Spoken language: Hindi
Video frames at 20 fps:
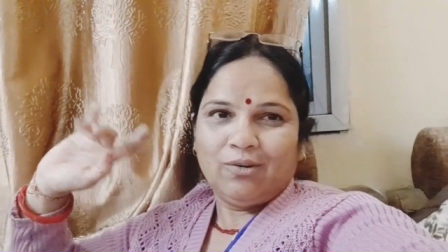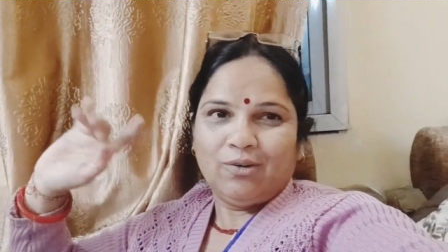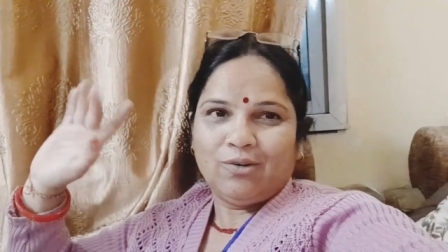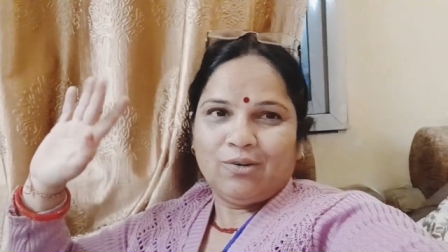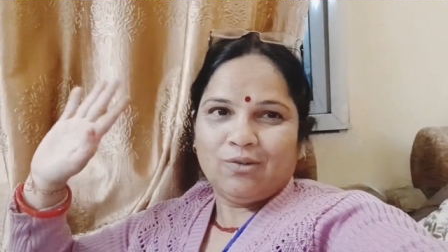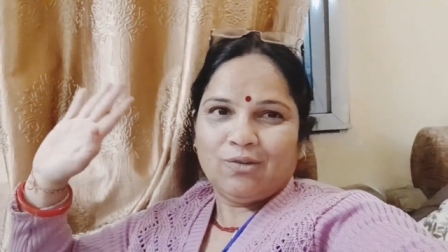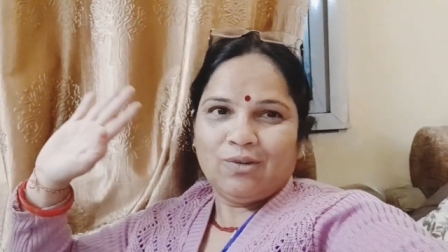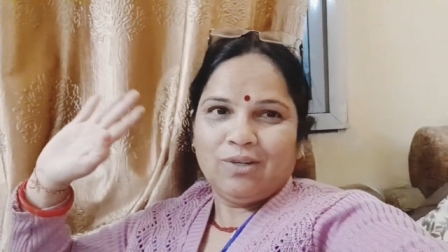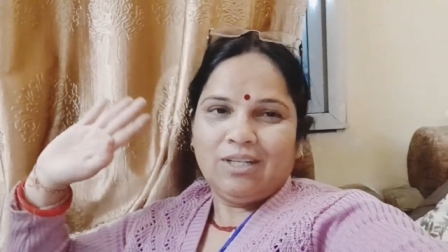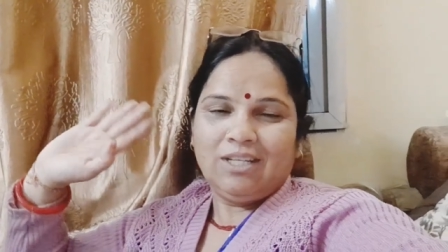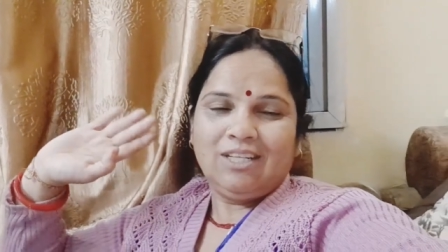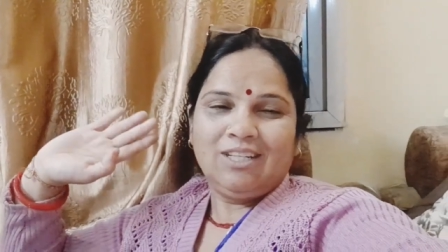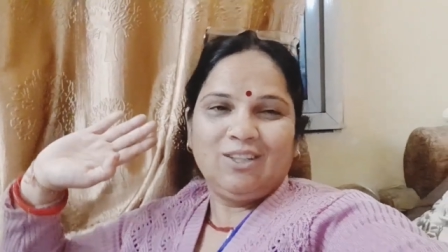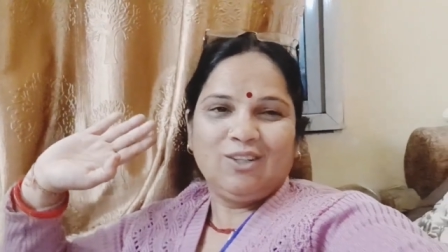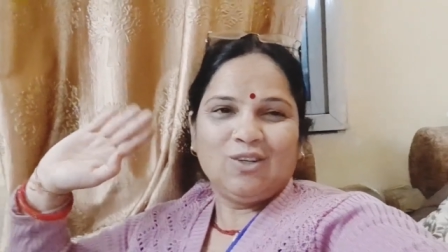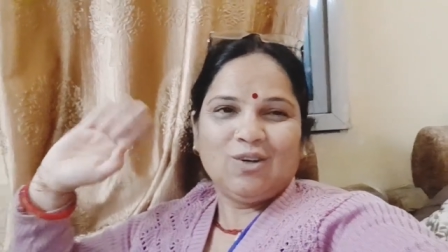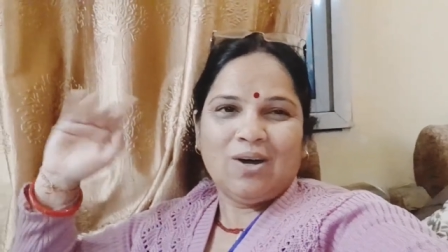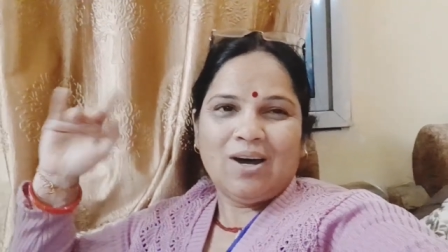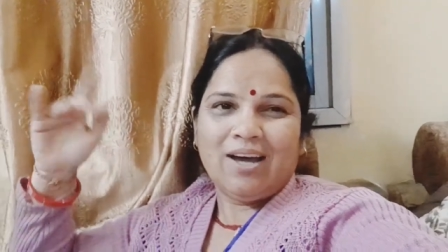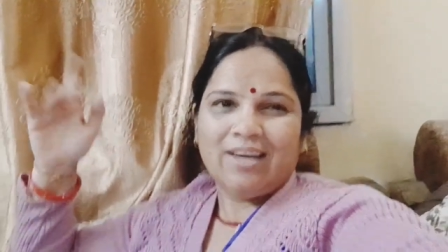और नींद
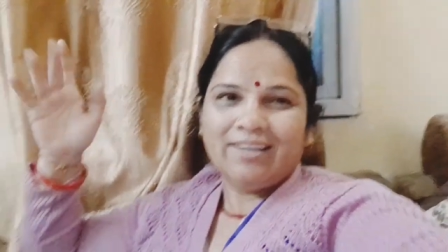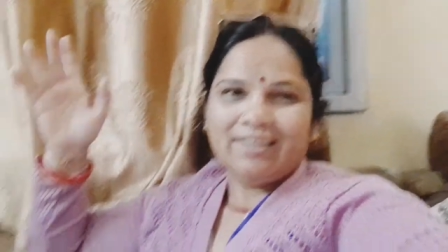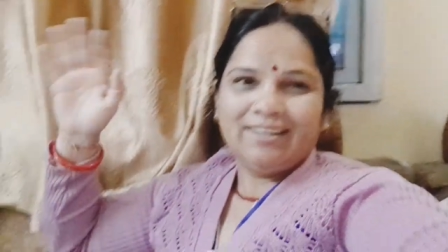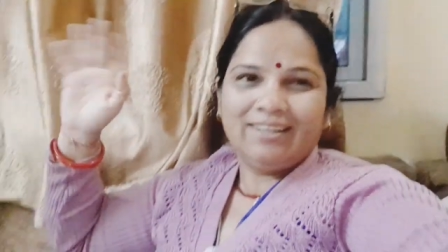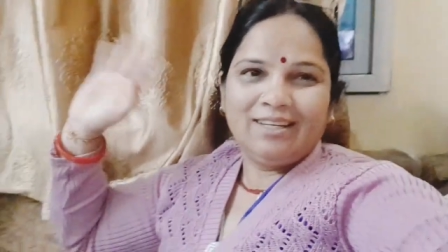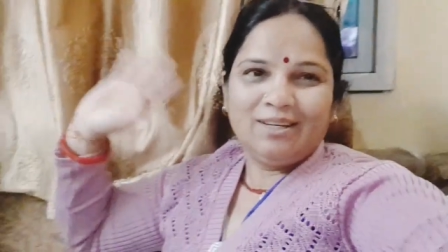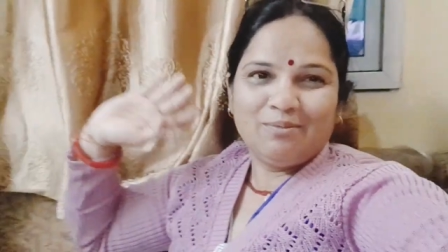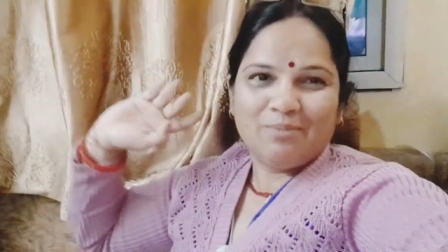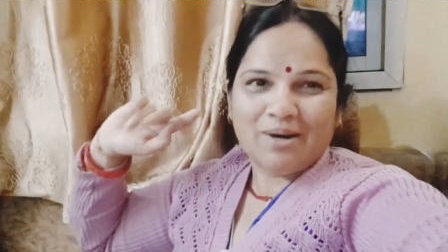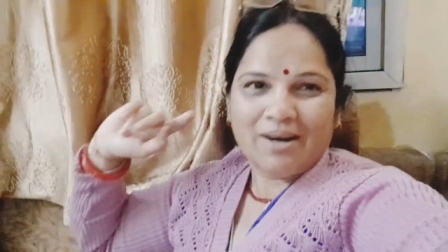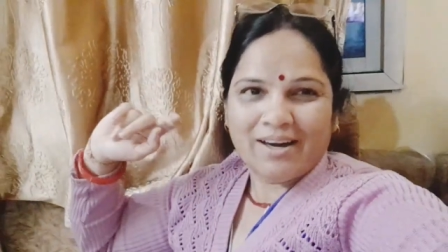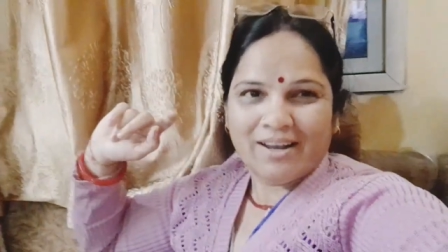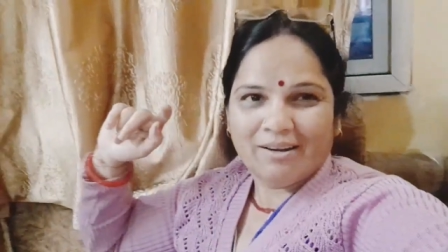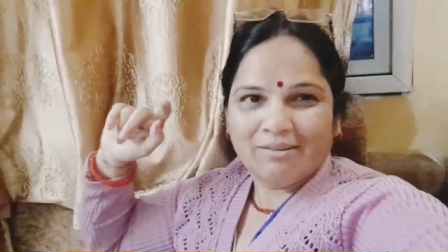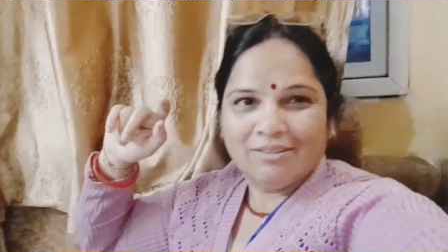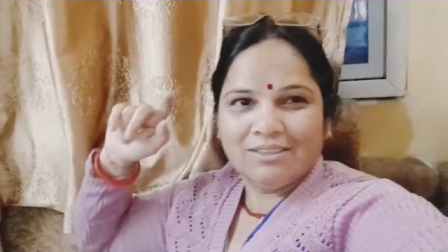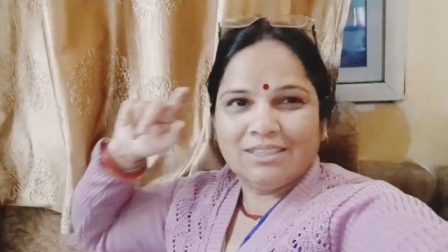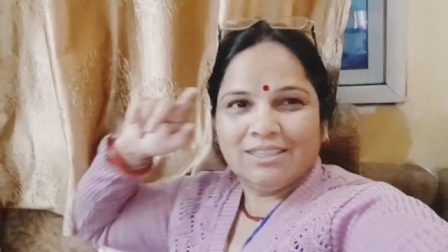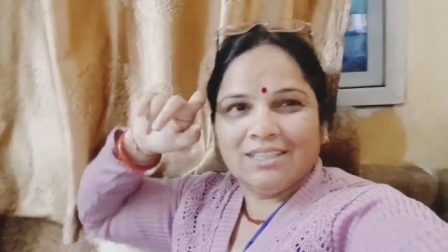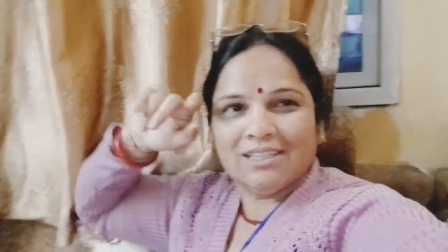तो आएगी नहीं बारह
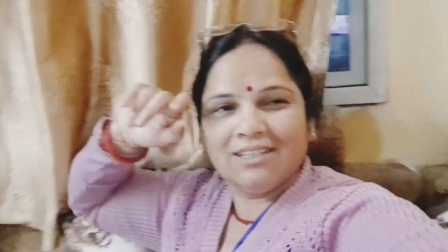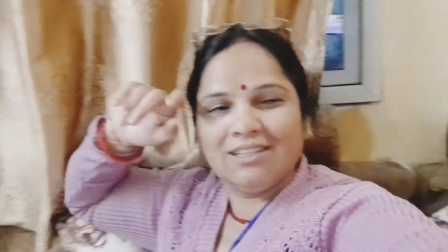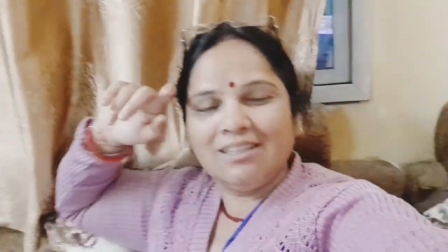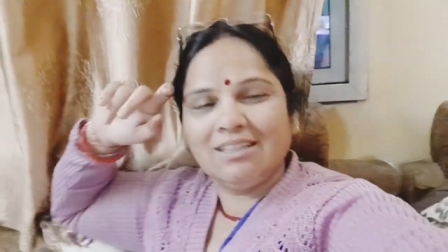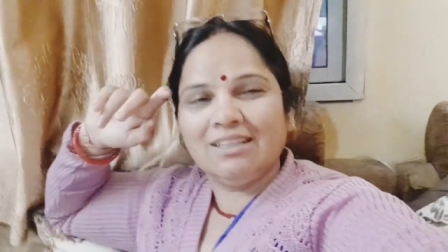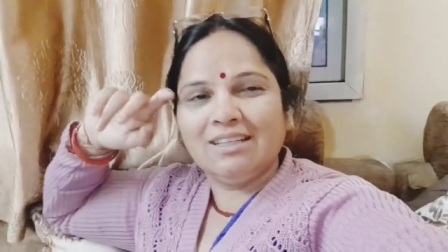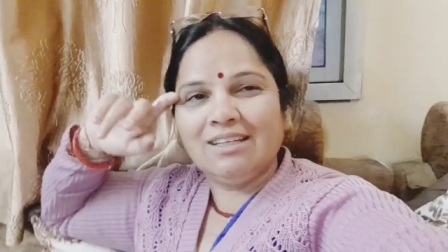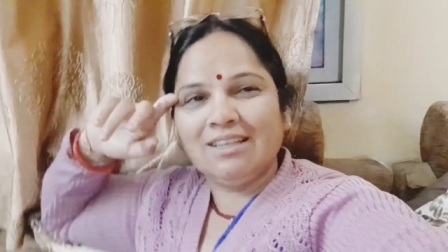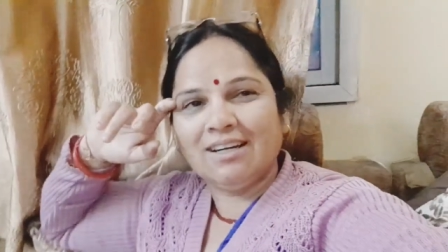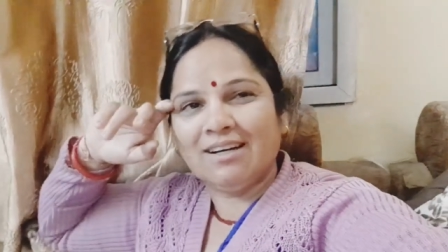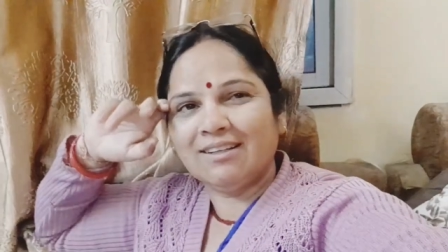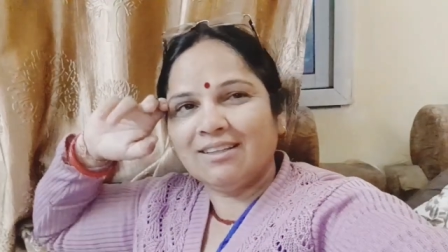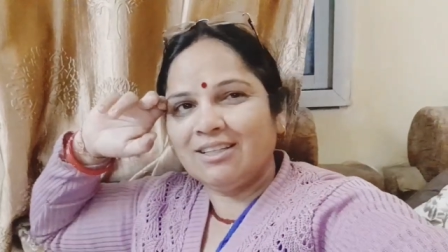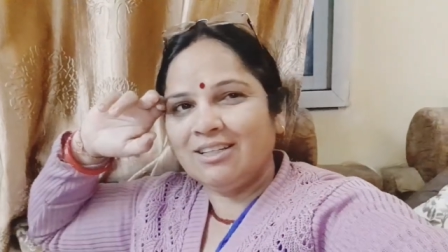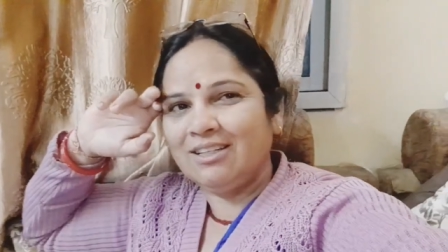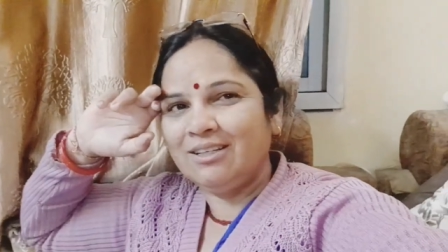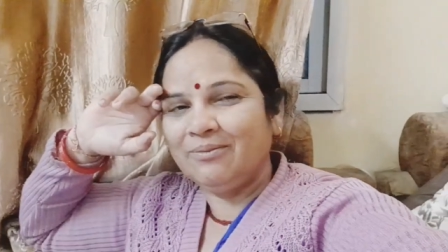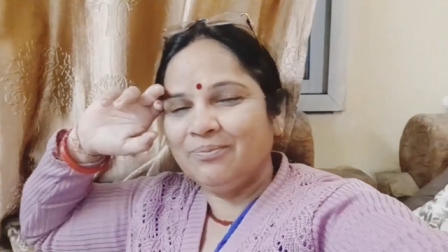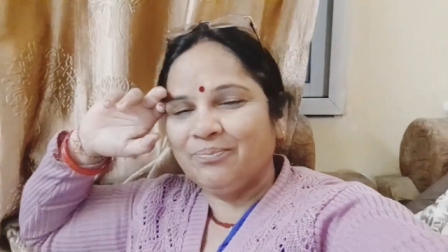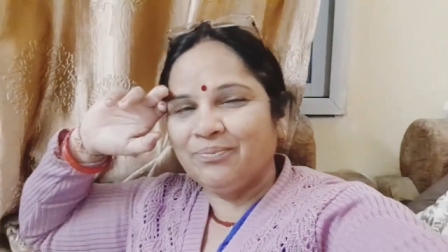बजे तक नींद नहीं आती